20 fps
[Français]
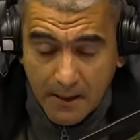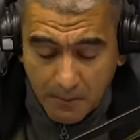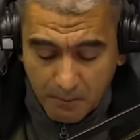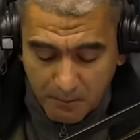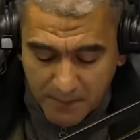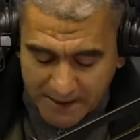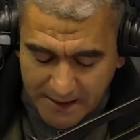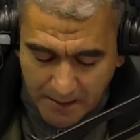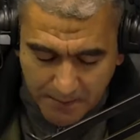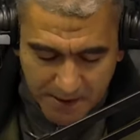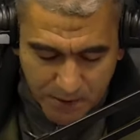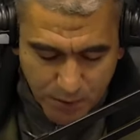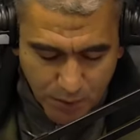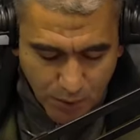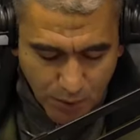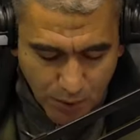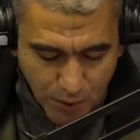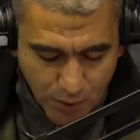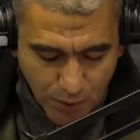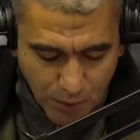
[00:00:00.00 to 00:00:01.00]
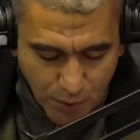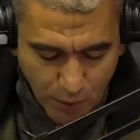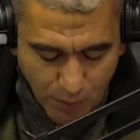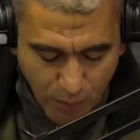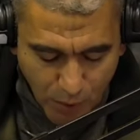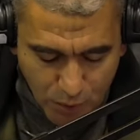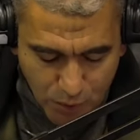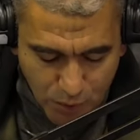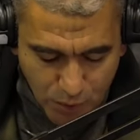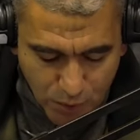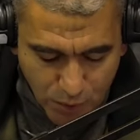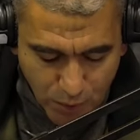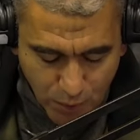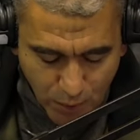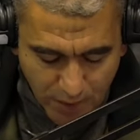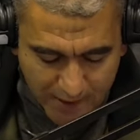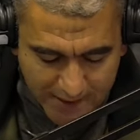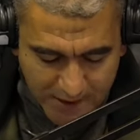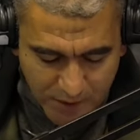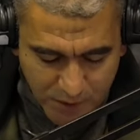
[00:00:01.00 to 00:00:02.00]
Mesdames, Messieurs, bonjour.
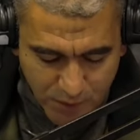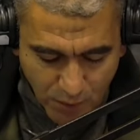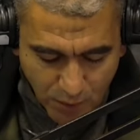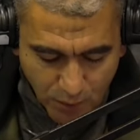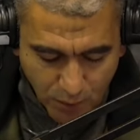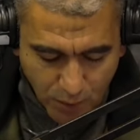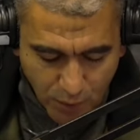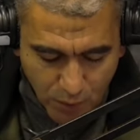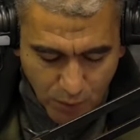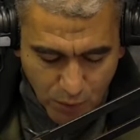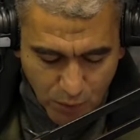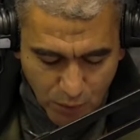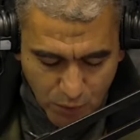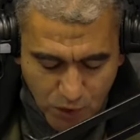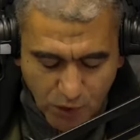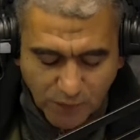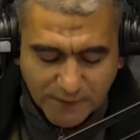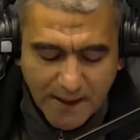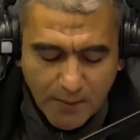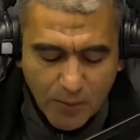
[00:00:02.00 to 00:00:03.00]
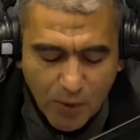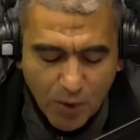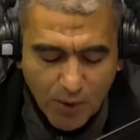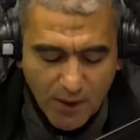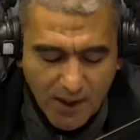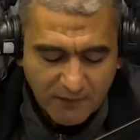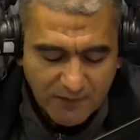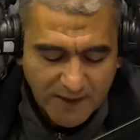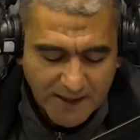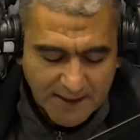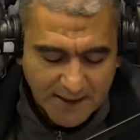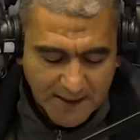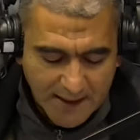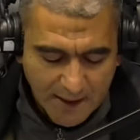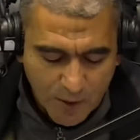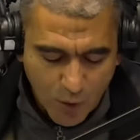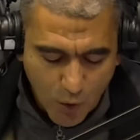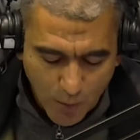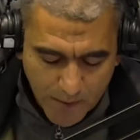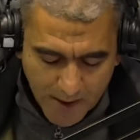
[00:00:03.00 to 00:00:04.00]
Une édition que nous entamons avec
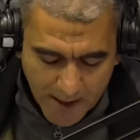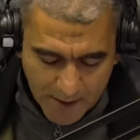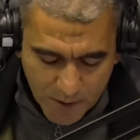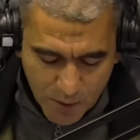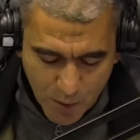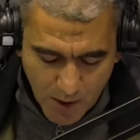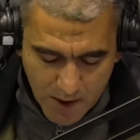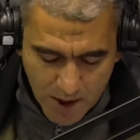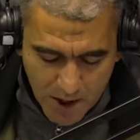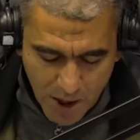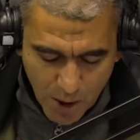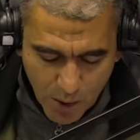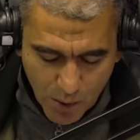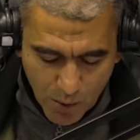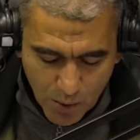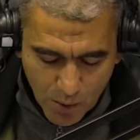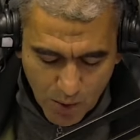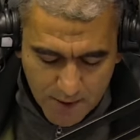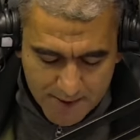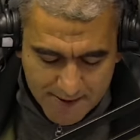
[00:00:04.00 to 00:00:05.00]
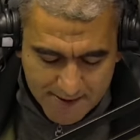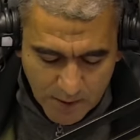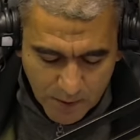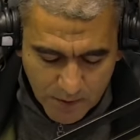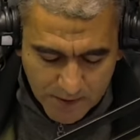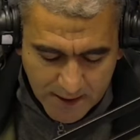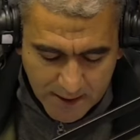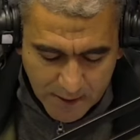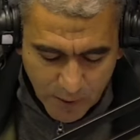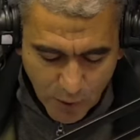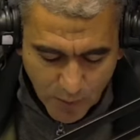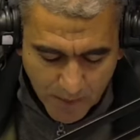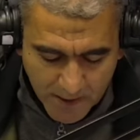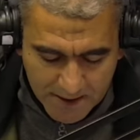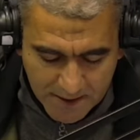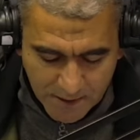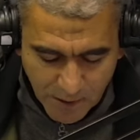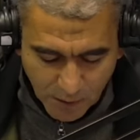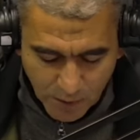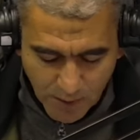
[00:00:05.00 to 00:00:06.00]
la coopération algéro-saoudienne. Le
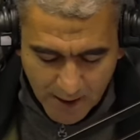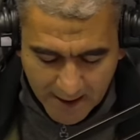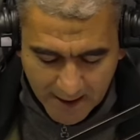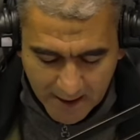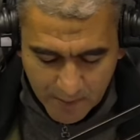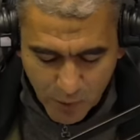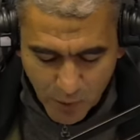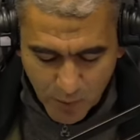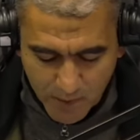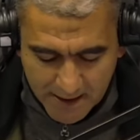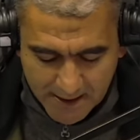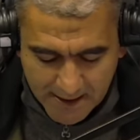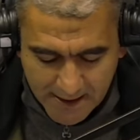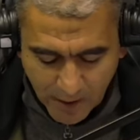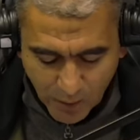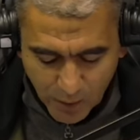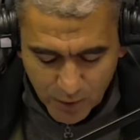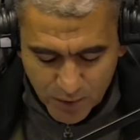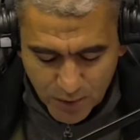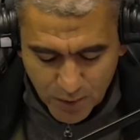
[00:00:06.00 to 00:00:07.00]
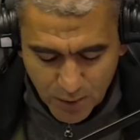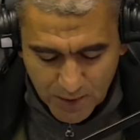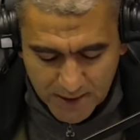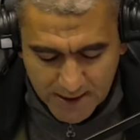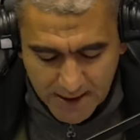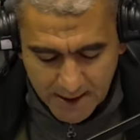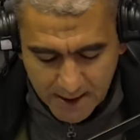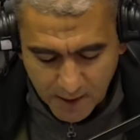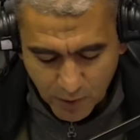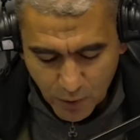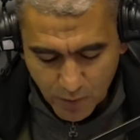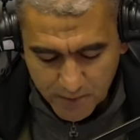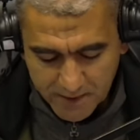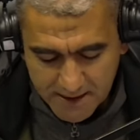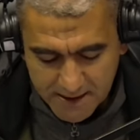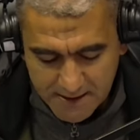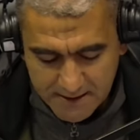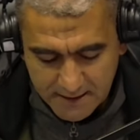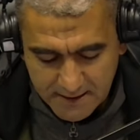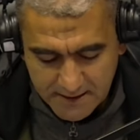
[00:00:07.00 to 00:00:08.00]
président de la République a reçu hier le
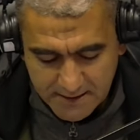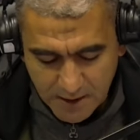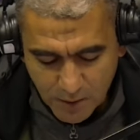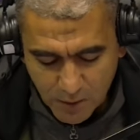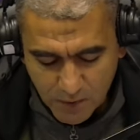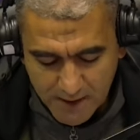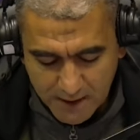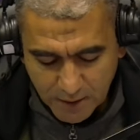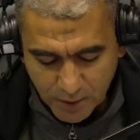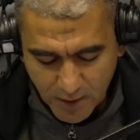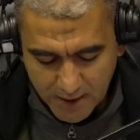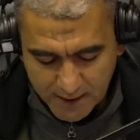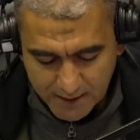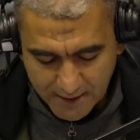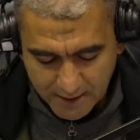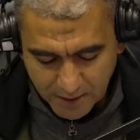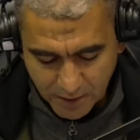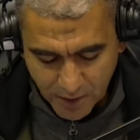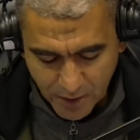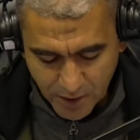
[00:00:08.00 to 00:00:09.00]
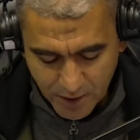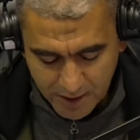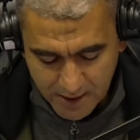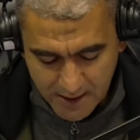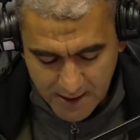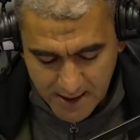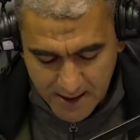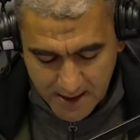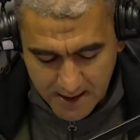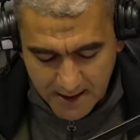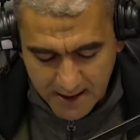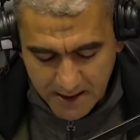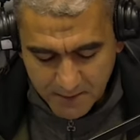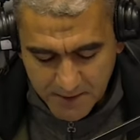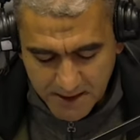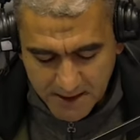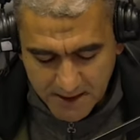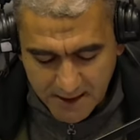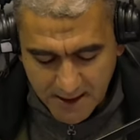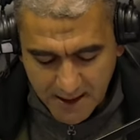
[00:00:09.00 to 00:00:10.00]
ministre saoudien de l'Intérieur,
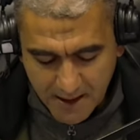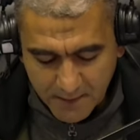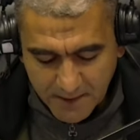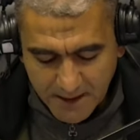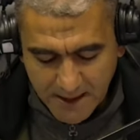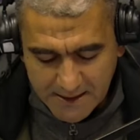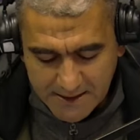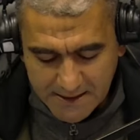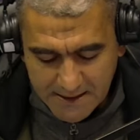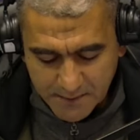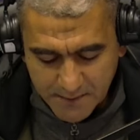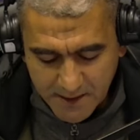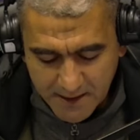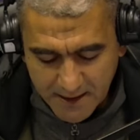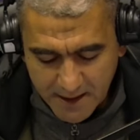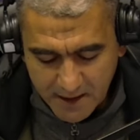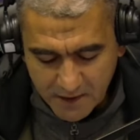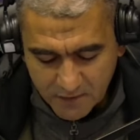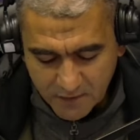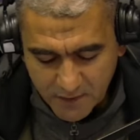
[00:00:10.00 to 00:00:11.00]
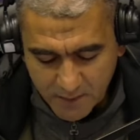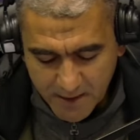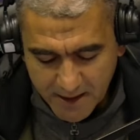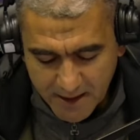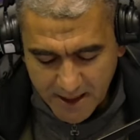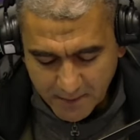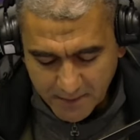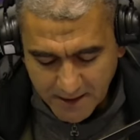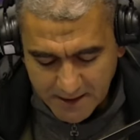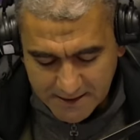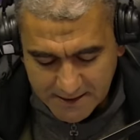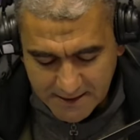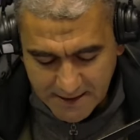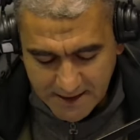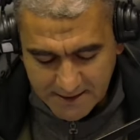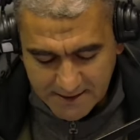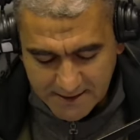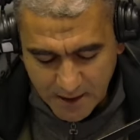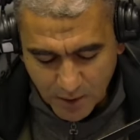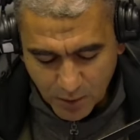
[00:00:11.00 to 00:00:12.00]
l'émir Abdelaziz Ben Naïf Ben Abdelaziz
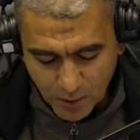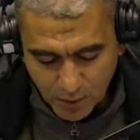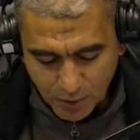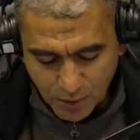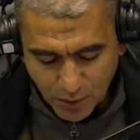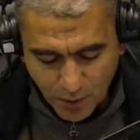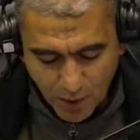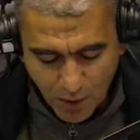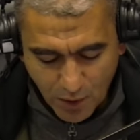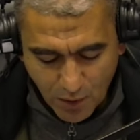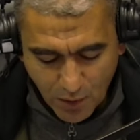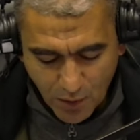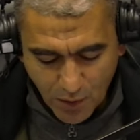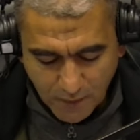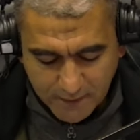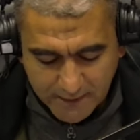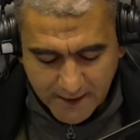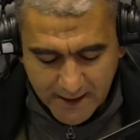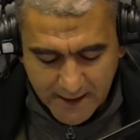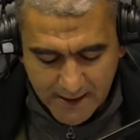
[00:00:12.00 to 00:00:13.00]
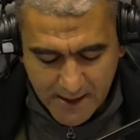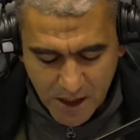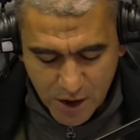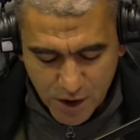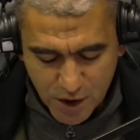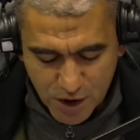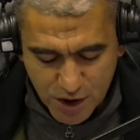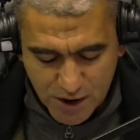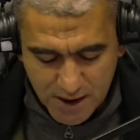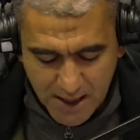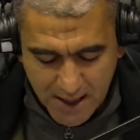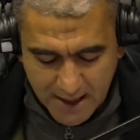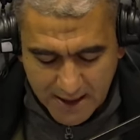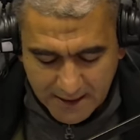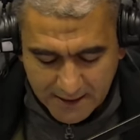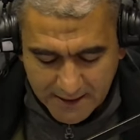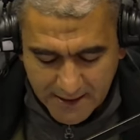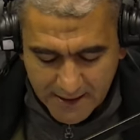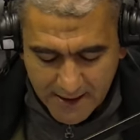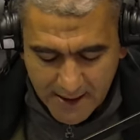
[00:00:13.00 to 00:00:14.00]
Al Saoud. Une rencontre élargie à
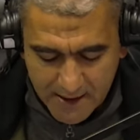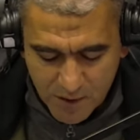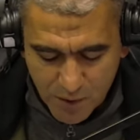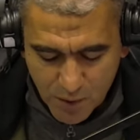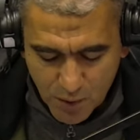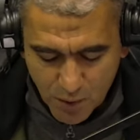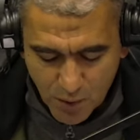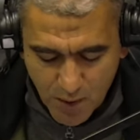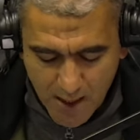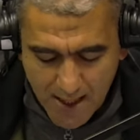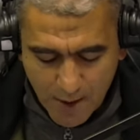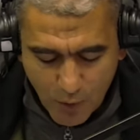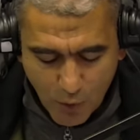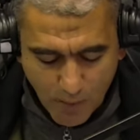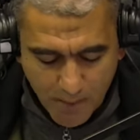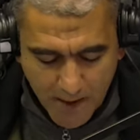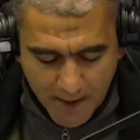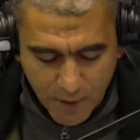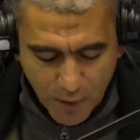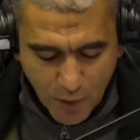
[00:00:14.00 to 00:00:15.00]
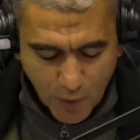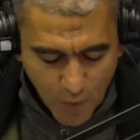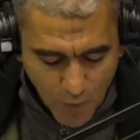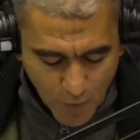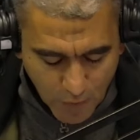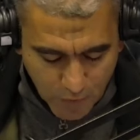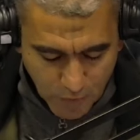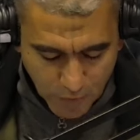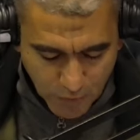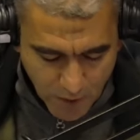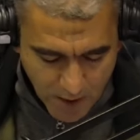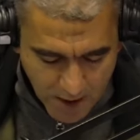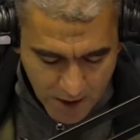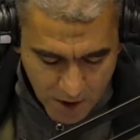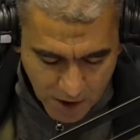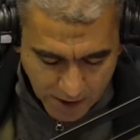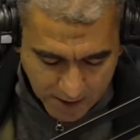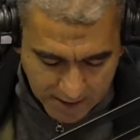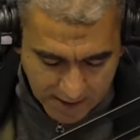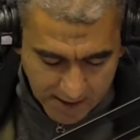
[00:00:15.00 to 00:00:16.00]
la délégation accompagnant l'hôte de
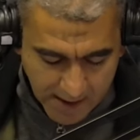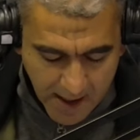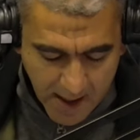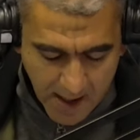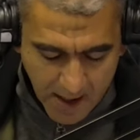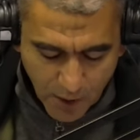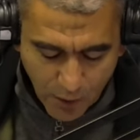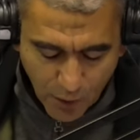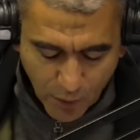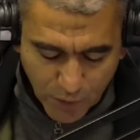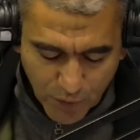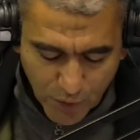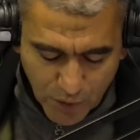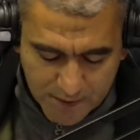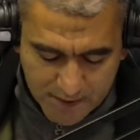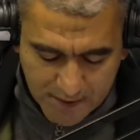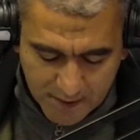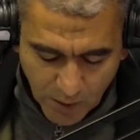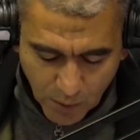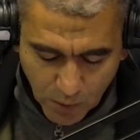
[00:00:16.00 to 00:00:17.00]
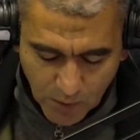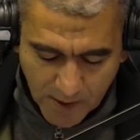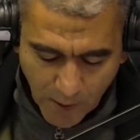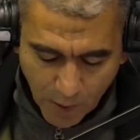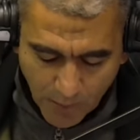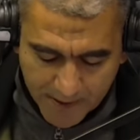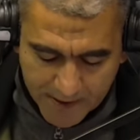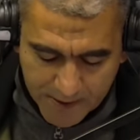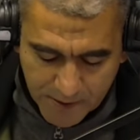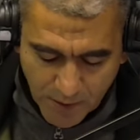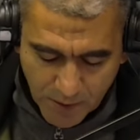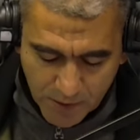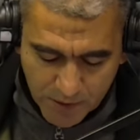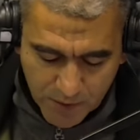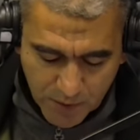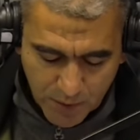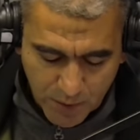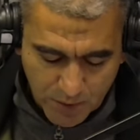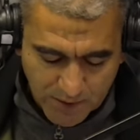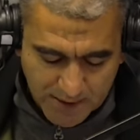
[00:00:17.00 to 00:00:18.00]
l'Algérie. L'audience s'est déroulée en
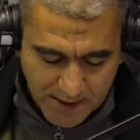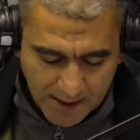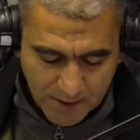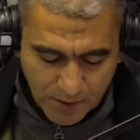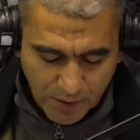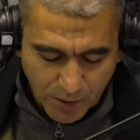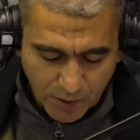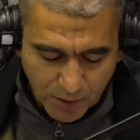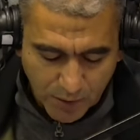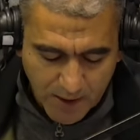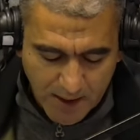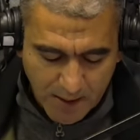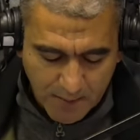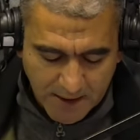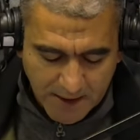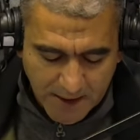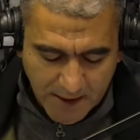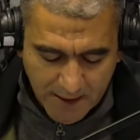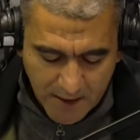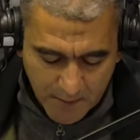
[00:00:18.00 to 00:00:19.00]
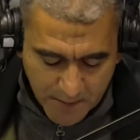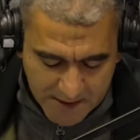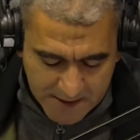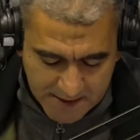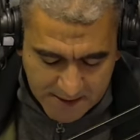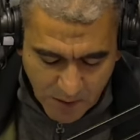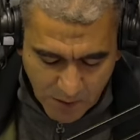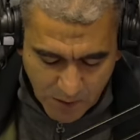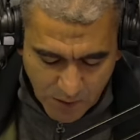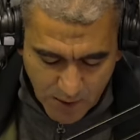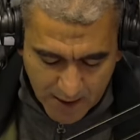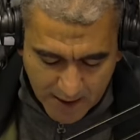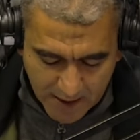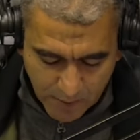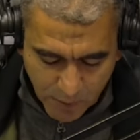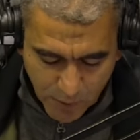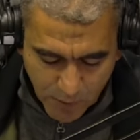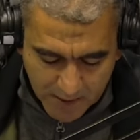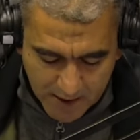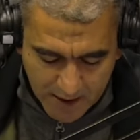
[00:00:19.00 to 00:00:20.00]
présence du directeur de cabinet à la présidence de la
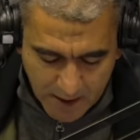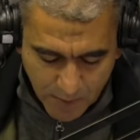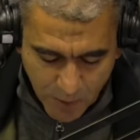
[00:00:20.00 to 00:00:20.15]
République,